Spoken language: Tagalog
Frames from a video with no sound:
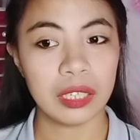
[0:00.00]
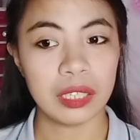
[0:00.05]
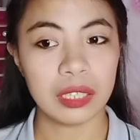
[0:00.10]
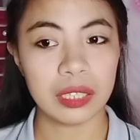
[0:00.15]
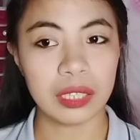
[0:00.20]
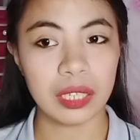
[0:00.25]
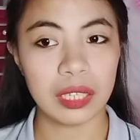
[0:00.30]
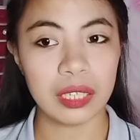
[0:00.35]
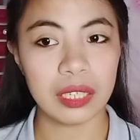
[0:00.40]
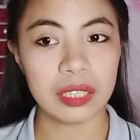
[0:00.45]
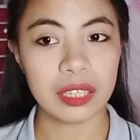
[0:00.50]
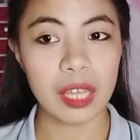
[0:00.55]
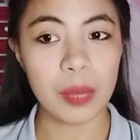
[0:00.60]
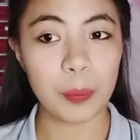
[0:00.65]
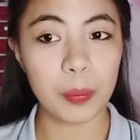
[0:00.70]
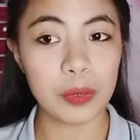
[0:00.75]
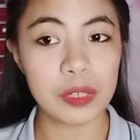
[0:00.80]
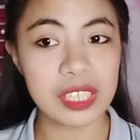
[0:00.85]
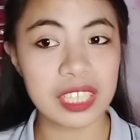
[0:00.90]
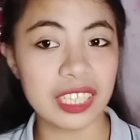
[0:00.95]
Okay?
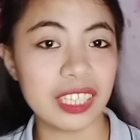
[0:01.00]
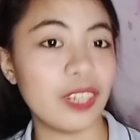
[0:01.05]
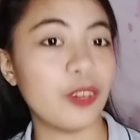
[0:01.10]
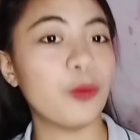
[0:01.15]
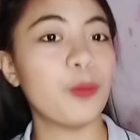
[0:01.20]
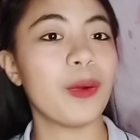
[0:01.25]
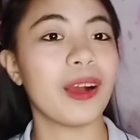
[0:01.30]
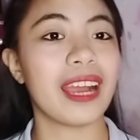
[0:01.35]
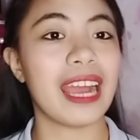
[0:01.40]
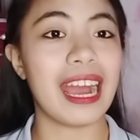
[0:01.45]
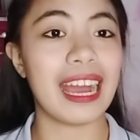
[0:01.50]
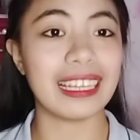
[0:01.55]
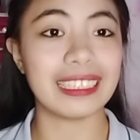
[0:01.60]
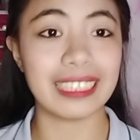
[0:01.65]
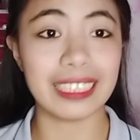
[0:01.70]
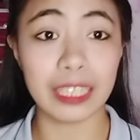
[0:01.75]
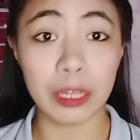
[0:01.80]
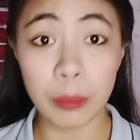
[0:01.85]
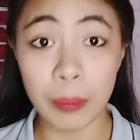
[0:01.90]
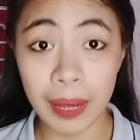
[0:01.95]
Tapos kinaumagahan
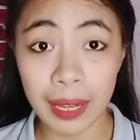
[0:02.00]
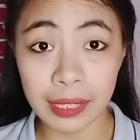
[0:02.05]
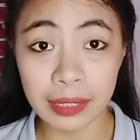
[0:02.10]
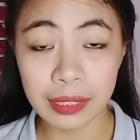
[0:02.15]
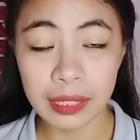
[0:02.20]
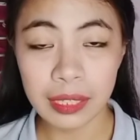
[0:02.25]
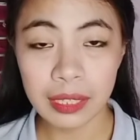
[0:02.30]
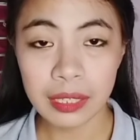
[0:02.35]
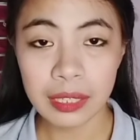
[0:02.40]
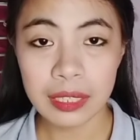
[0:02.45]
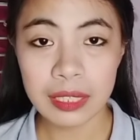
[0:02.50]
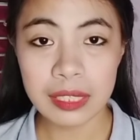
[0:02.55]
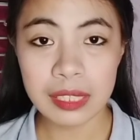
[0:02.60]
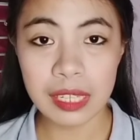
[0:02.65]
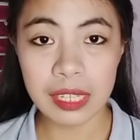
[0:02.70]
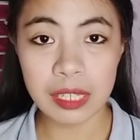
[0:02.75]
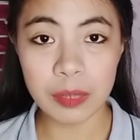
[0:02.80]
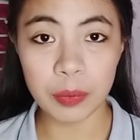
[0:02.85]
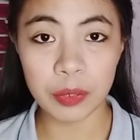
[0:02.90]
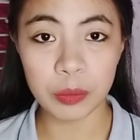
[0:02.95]
na naman,
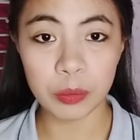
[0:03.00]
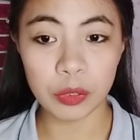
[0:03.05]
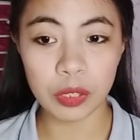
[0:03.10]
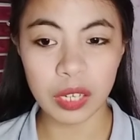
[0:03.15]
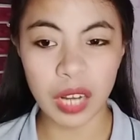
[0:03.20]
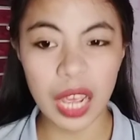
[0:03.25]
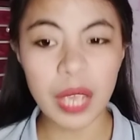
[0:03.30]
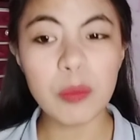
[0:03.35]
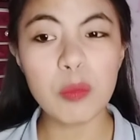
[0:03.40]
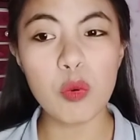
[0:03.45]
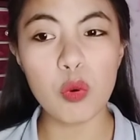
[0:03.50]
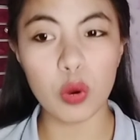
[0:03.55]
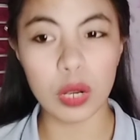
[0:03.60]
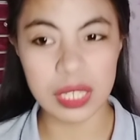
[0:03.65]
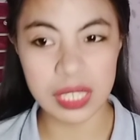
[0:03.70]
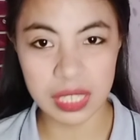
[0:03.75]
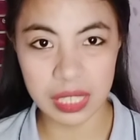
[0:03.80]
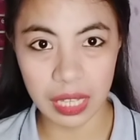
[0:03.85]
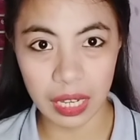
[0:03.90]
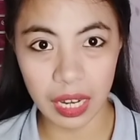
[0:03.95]
sasabihin mo na, ay
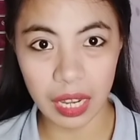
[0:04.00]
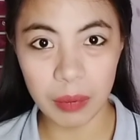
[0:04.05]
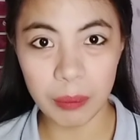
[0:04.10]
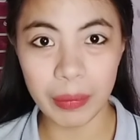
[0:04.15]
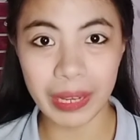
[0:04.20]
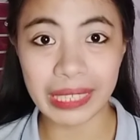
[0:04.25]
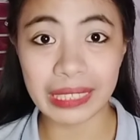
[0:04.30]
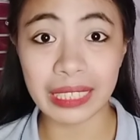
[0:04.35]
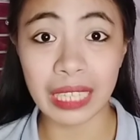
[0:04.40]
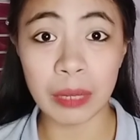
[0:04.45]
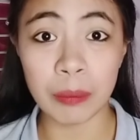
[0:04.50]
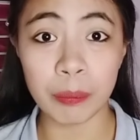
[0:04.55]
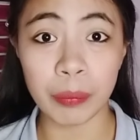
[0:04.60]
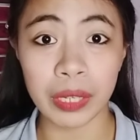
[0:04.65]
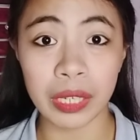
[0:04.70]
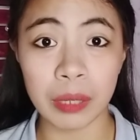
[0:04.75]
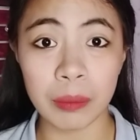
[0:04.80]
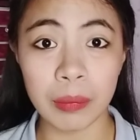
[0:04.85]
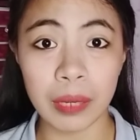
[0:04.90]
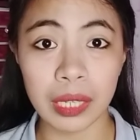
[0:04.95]
bukas na lang, may time pa
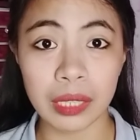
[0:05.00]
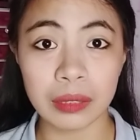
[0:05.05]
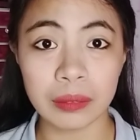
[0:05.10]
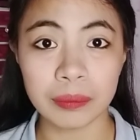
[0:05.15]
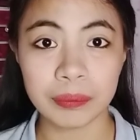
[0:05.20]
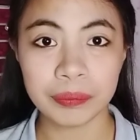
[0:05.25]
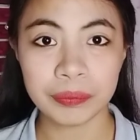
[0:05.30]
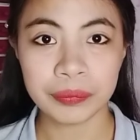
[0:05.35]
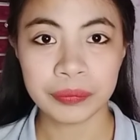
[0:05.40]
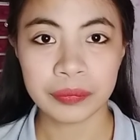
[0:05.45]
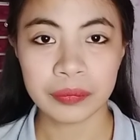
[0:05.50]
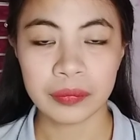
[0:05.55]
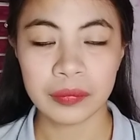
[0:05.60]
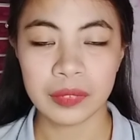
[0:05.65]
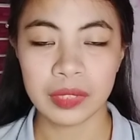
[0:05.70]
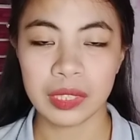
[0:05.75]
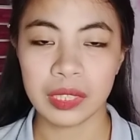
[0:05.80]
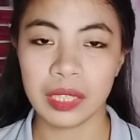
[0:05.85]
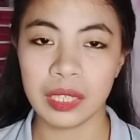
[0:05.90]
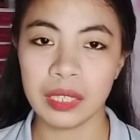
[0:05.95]
naman.
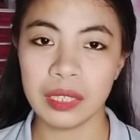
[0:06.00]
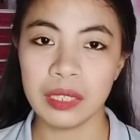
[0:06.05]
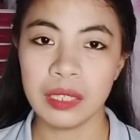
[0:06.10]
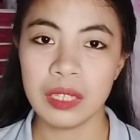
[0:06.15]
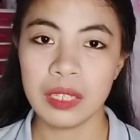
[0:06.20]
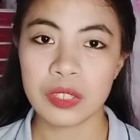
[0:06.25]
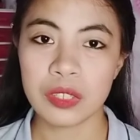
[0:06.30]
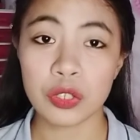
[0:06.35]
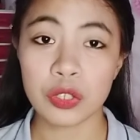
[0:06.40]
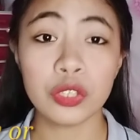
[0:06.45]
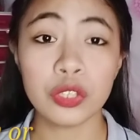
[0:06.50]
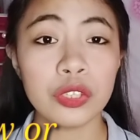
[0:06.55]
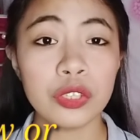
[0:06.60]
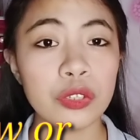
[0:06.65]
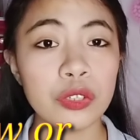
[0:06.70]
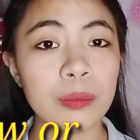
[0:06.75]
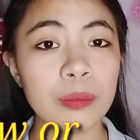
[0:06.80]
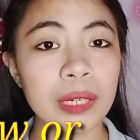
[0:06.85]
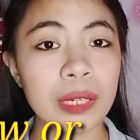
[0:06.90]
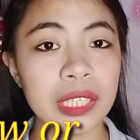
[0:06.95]
Okay? So yun
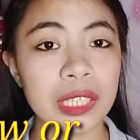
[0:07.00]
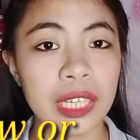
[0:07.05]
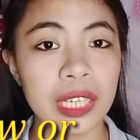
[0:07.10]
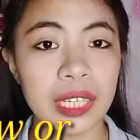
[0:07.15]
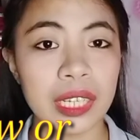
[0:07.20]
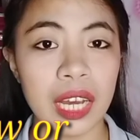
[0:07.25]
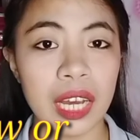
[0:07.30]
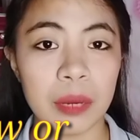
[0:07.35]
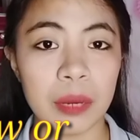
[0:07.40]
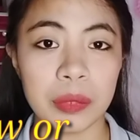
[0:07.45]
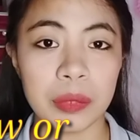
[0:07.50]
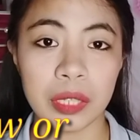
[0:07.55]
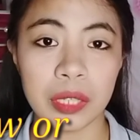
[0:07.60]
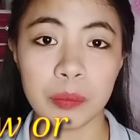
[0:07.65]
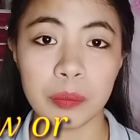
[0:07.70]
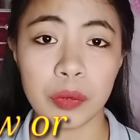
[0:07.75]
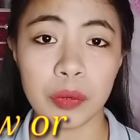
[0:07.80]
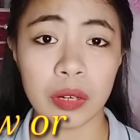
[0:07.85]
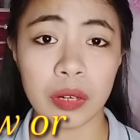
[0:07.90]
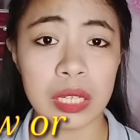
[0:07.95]
yung manya na habit
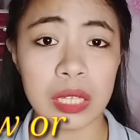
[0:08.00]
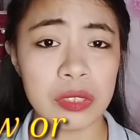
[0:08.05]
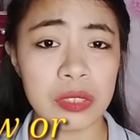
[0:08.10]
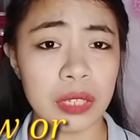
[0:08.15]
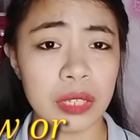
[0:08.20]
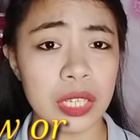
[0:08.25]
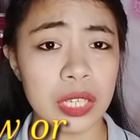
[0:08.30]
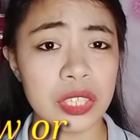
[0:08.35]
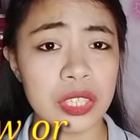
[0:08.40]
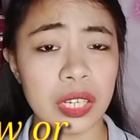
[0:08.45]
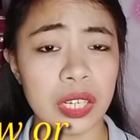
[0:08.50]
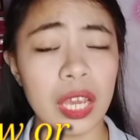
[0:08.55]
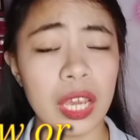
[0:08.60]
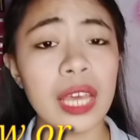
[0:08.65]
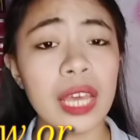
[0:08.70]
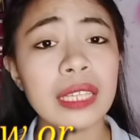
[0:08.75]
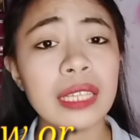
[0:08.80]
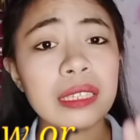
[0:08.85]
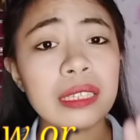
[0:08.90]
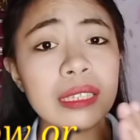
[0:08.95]
and procrastination.
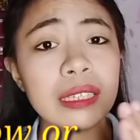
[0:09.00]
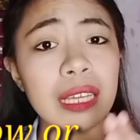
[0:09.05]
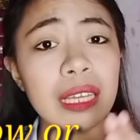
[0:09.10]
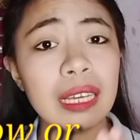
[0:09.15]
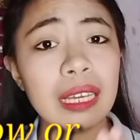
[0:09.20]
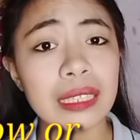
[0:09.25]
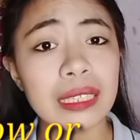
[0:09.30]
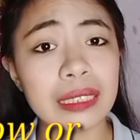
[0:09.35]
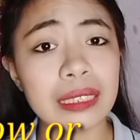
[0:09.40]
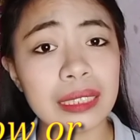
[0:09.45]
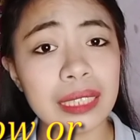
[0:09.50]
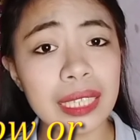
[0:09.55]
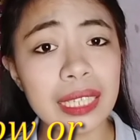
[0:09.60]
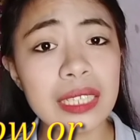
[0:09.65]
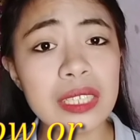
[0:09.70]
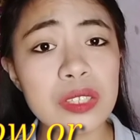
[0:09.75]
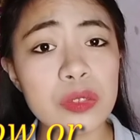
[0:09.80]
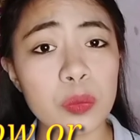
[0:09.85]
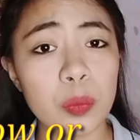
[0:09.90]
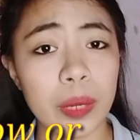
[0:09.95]
And
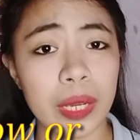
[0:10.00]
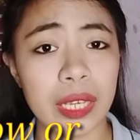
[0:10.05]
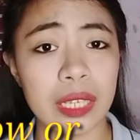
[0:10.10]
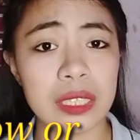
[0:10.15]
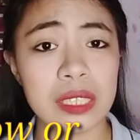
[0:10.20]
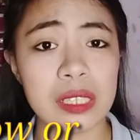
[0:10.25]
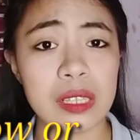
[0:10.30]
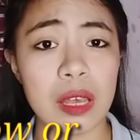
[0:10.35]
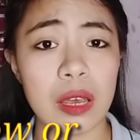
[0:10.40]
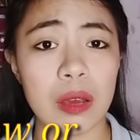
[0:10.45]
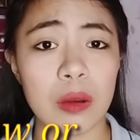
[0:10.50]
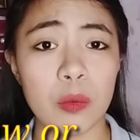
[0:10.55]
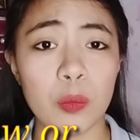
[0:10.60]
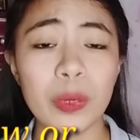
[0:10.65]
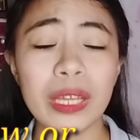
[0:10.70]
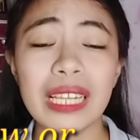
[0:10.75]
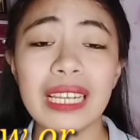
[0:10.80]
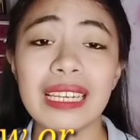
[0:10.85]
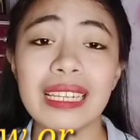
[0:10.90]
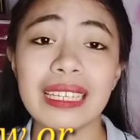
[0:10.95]
these ways
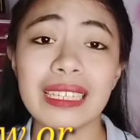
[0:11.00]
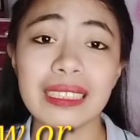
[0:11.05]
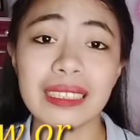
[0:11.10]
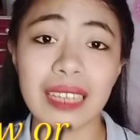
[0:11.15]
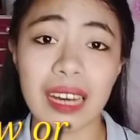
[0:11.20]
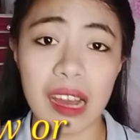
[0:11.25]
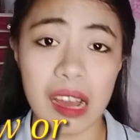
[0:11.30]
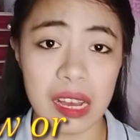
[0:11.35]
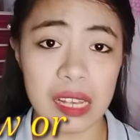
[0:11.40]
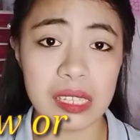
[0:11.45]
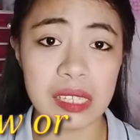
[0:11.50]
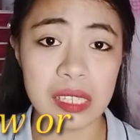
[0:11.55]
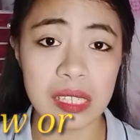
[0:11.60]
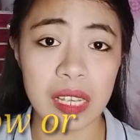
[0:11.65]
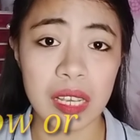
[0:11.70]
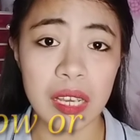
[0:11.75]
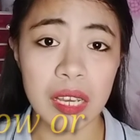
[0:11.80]
will lead us